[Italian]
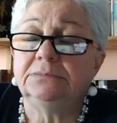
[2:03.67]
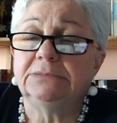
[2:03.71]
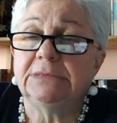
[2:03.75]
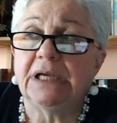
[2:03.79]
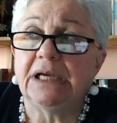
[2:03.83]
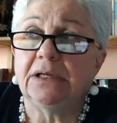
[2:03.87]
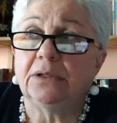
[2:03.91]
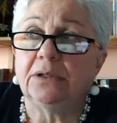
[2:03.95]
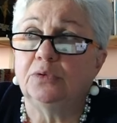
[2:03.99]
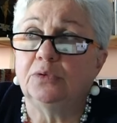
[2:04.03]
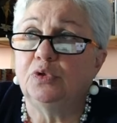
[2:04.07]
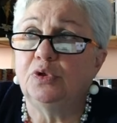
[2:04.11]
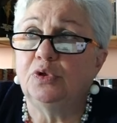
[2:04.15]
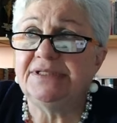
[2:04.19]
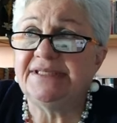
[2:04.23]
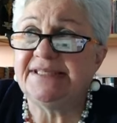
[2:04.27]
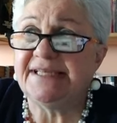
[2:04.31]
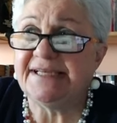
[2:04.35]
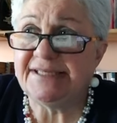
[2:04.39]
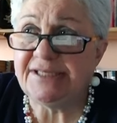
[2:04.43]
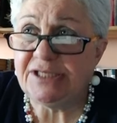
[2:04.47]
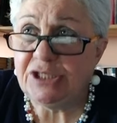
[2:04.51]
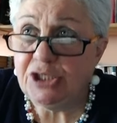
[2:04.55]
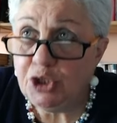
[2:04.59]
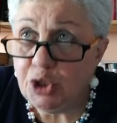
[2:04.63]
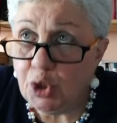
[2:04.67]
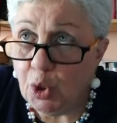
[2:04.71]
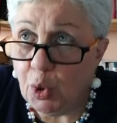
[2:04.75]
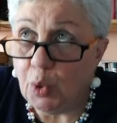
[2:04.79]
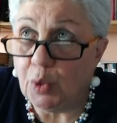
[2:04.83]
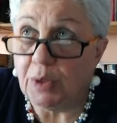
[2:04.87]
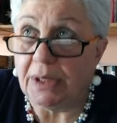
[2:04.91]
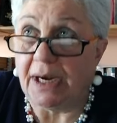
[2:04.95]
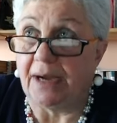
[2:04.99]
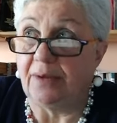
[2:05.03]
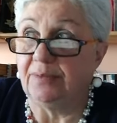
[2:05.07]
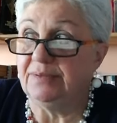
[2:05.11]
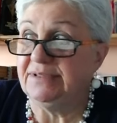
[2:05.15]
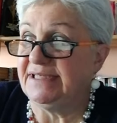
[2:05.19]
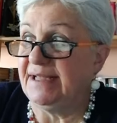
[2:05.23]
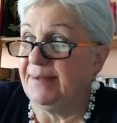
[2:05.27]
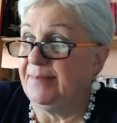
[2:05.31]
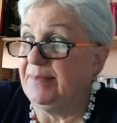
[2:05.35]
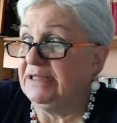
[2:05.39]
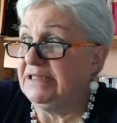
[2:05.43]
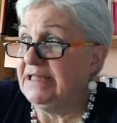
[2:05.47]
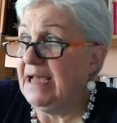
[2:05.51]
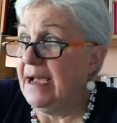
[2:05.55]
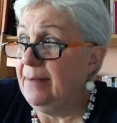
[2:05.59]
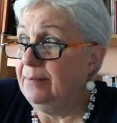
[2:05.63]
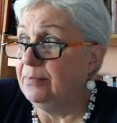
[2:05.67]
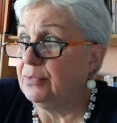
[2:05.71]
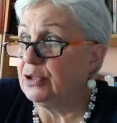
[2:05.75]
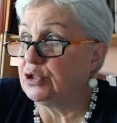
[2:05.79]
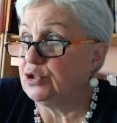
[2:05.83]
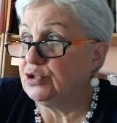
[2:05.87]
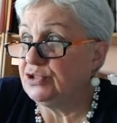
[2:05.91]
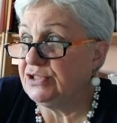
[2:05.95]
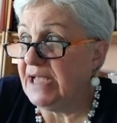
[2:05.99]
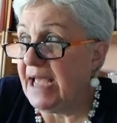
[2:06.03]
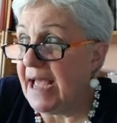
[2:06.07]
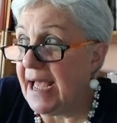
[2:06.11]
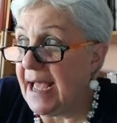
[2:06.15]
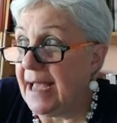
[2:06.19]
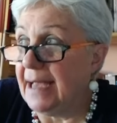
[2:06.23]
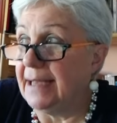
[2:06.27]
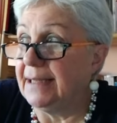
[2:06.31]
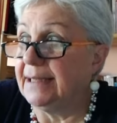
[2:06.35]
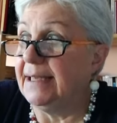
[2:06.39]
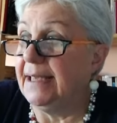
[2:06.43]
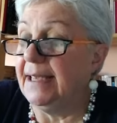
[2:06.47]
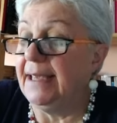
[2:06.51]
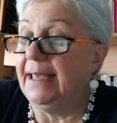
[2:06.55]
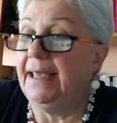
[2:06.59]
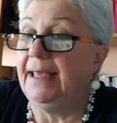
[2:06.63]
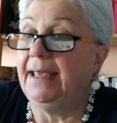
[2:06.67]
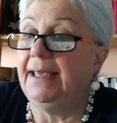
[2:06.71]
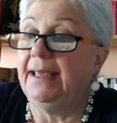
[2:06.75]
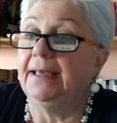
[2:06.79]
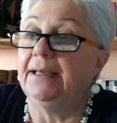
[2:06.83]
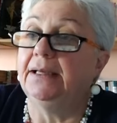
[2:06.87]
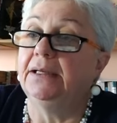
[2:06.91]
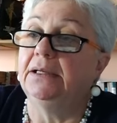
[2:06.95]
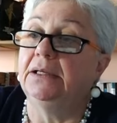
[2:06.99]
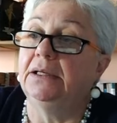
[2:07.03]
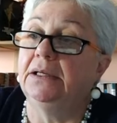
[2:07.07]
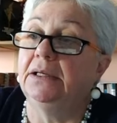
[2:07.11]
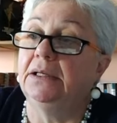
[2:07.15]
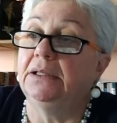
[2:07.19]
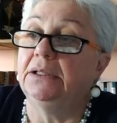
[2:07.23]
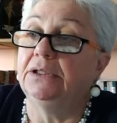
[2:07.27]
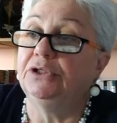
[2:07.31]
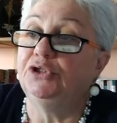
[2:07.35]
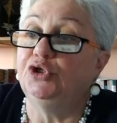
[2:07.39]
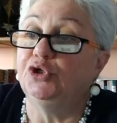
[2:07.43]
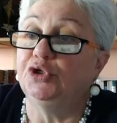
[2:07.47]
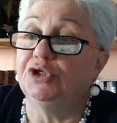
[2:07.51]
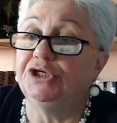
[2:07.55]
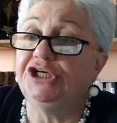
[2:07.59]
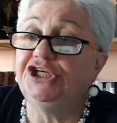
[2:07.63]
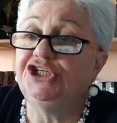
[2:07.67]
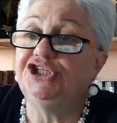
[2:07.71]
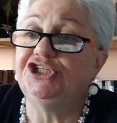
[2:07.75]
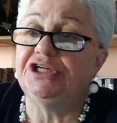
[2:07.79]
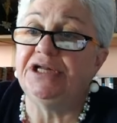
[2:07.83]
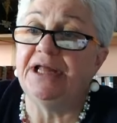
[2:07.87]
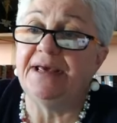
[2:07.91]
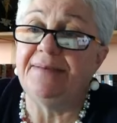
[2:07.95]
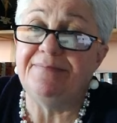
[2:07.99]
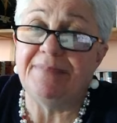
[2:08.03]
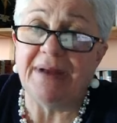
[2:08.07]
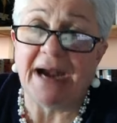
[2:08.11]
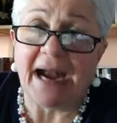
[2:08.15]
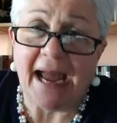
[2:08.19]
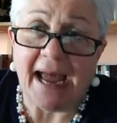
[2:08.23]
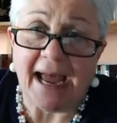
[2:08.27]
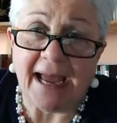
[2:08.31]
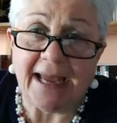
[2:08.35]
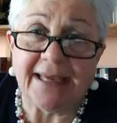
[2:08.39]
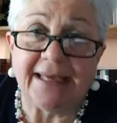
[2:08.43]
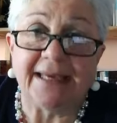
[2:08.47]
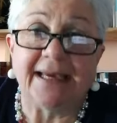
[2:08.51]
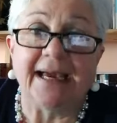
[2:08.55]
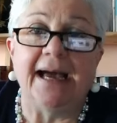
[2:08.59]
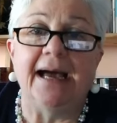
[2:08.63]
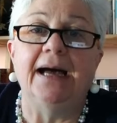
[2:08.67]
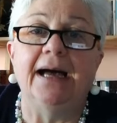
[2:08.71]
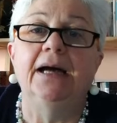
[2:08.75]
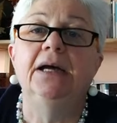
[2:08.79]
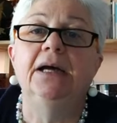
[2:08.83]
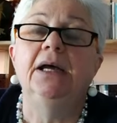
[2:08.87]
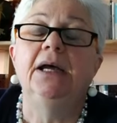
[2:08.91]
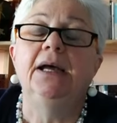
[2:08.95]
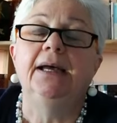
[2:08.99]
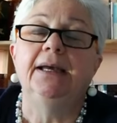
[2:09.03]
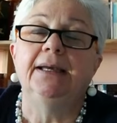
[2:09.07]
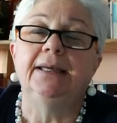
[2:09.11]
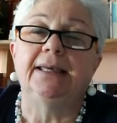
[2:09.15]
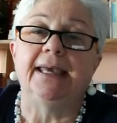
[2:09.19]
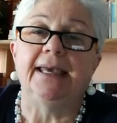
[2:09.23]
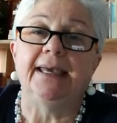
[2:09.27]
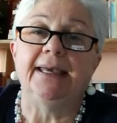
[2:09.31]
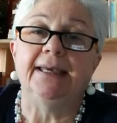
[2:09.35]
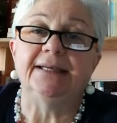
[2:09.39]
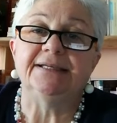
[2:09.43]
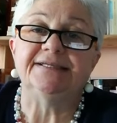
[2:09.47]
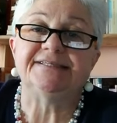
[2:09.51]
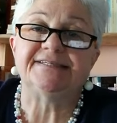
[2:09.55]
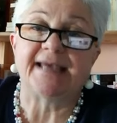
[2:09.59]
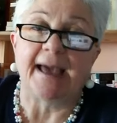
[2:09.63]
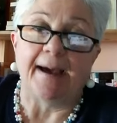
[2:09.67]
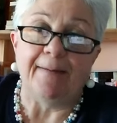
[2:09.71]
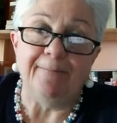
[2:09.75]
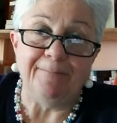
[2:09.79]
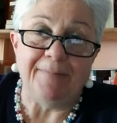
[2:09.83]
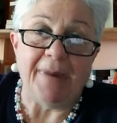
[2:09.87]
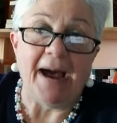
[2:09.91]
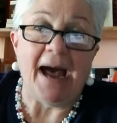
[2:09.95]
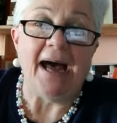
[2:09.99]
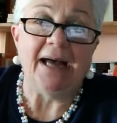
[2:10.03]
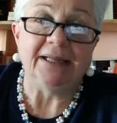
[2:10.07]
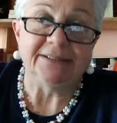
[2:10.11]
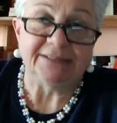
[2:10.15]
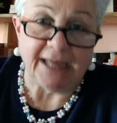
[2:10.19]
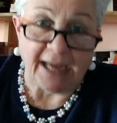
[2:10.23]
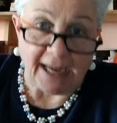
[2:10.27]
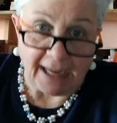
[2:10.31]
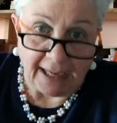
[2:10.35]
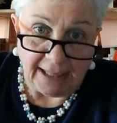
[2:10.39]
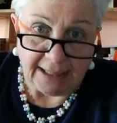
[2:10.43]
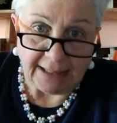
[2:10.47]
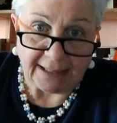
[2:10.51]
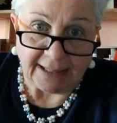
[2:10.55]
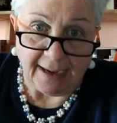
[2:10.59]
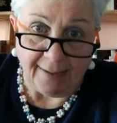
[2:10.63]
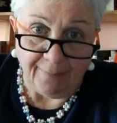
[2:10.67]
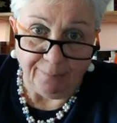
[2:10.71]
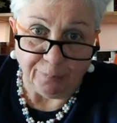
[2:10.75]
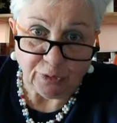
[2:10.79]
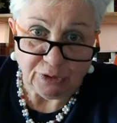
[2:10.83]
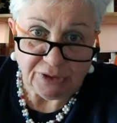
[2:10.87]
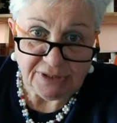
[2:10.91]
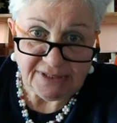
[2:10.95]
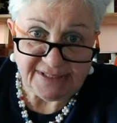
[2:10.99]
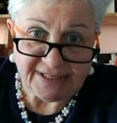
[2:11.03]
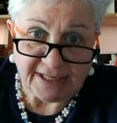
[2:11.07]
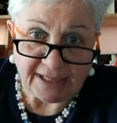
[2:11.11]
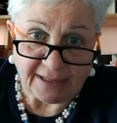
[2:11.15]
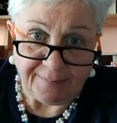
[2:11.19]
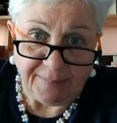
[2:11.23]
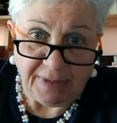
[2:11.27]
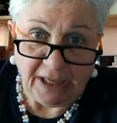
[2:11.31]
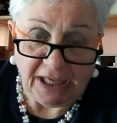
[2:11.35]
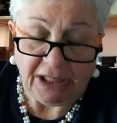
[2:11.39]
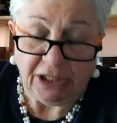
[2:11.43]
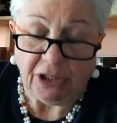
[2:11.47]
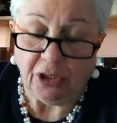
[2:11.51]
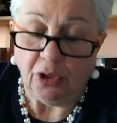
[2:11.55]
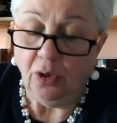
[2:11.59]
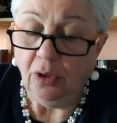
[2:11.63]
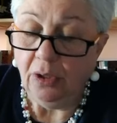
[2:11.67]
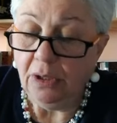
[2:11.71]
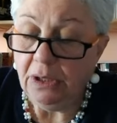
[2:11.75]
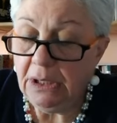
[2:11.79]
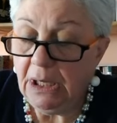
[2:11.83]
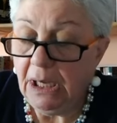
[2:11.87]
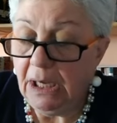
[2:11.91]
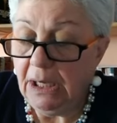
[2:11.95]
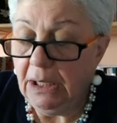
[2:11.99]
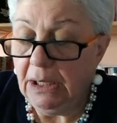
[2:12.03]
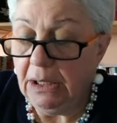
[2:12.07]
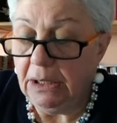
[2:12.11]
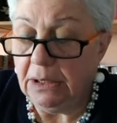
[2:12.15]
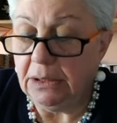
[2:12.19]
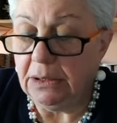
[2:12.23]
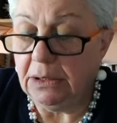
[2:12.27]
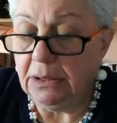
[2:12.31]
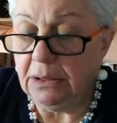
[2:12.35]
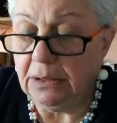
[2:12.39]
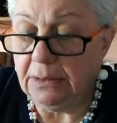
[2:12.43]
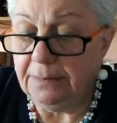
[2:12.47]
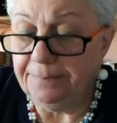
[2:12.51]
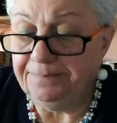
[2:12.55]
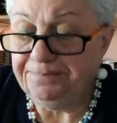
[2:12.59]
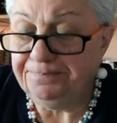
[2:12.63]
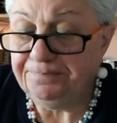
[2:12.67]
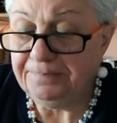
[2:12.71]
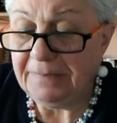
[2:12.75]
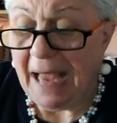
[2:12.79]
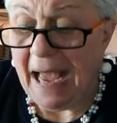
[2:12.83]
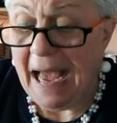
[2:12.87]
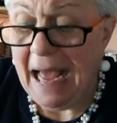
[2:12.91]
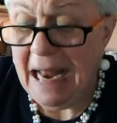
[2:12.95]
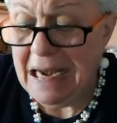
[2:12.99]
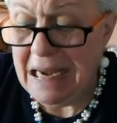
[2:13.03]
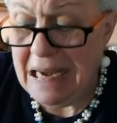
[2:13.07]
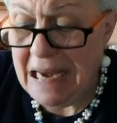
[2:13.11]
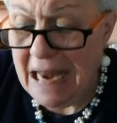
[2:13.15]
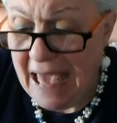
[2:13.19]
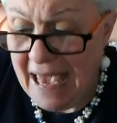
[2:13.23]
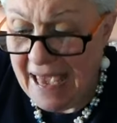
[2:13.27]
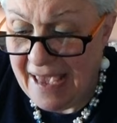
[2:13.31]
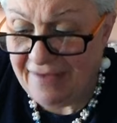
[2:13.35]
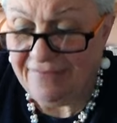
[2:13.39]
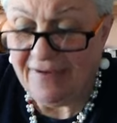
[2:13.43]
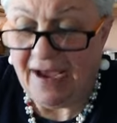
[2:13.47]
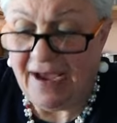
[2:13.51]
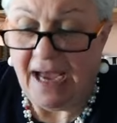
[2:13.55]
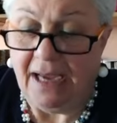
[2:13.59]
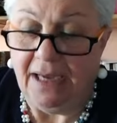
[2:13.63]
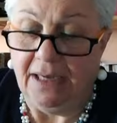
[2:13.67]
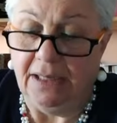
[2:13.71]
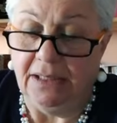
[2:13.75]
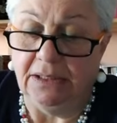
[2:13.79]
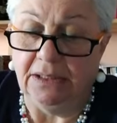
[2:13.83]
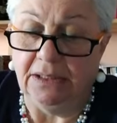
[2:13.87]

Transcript: eh, questa signora, questa Madame Rosà, che eh, di origine ebraica, che è scampata al campo di sterminio, ehm, alleva